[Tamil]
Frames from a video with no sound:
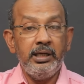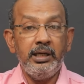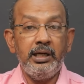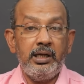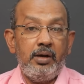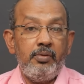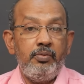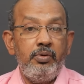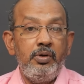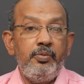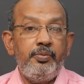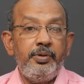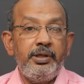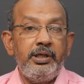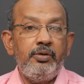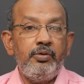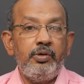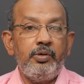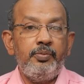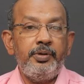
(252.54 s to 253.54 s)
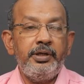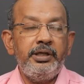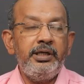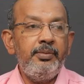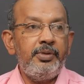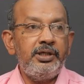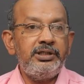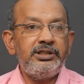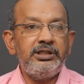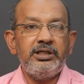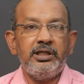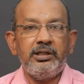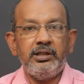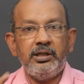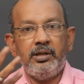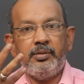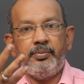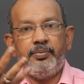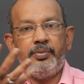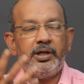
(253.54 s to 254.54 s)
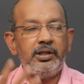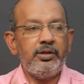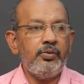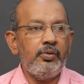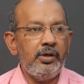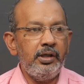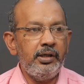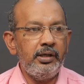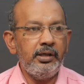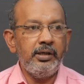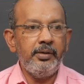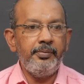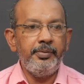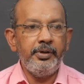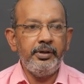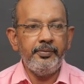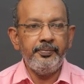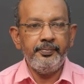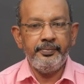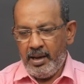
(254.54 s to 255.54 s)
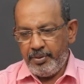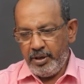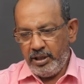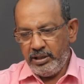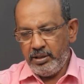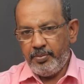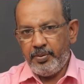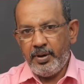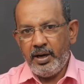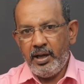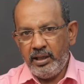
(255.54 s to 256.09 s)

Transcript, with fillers: ஏன்னா அவ்வளோ பெரிய ஒரு பெரிய பட்ஜெட் அந்த படத்துக்குள்ளே இருக்குது அப்படின்னு அப்புறம் அந்த